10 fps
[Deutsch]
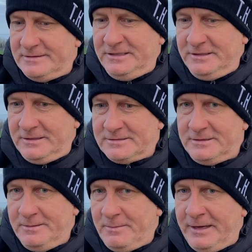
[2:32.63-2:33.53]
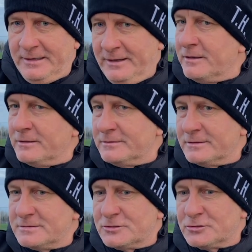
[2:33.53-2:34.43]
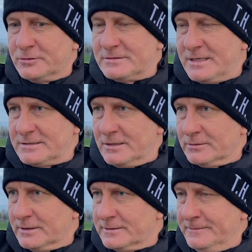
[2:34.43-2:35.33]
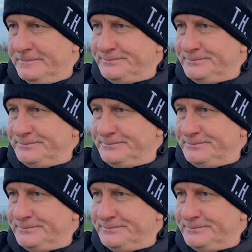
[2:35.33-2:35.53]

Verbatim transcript: sieht jetzt in den beiden Einheiten, das ist schon sehr, sehr ordentlich.